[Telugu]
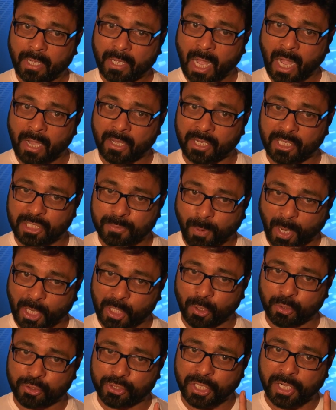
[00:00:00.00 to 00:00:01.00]
కాంగ్రెస్
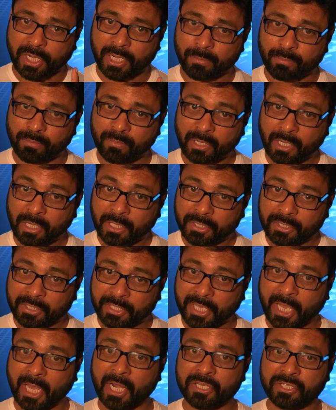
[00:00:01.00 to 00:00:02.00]
పార్టీలో చేరడం
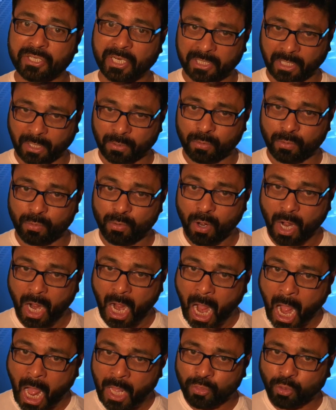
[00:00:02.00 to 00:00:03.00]
టీఆర్ఎస్ నేతలకు
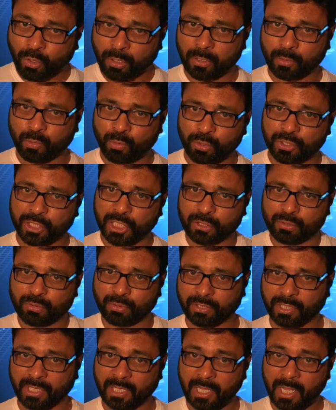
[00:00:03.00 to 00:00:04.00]
ఆందోళన గురి
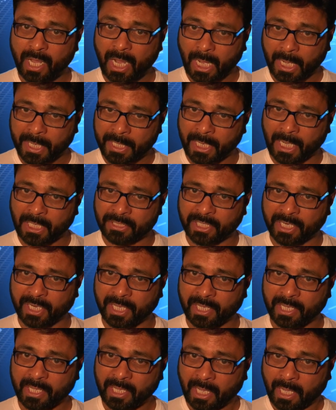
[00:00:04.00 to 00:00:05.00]
చేస్తుంది అయినా సరే
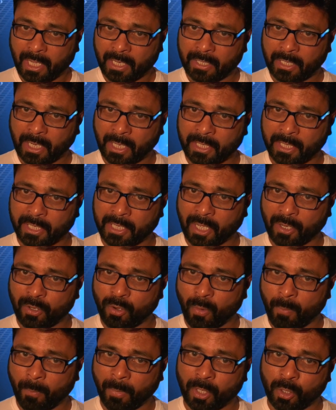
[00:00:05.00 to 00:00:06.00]

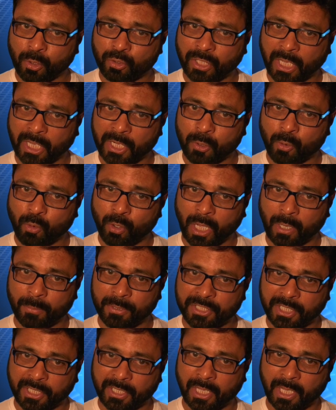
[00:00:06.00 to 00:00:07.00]
నగరికల్లో మరోసారి గులాబీ
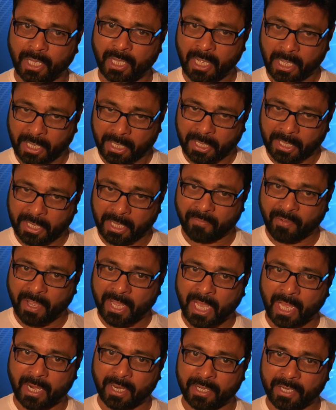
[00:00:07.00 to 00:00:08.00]
జెండా
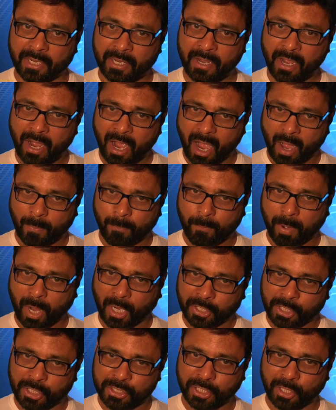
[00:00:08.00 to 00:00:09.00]
ఎగిరివేయాలని ఆ
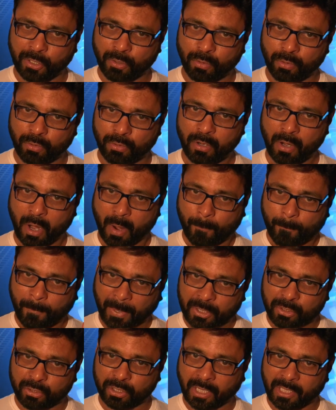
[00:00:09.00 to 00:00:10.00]
పార్టీ శ్రేణులు
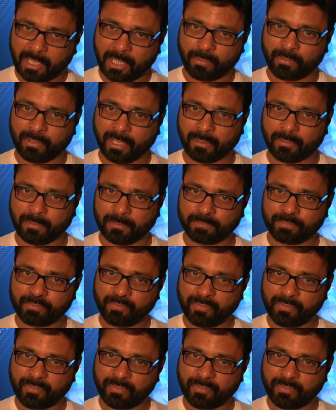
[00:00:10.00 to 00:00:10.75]
పట్టుదలగా ఉన్నారు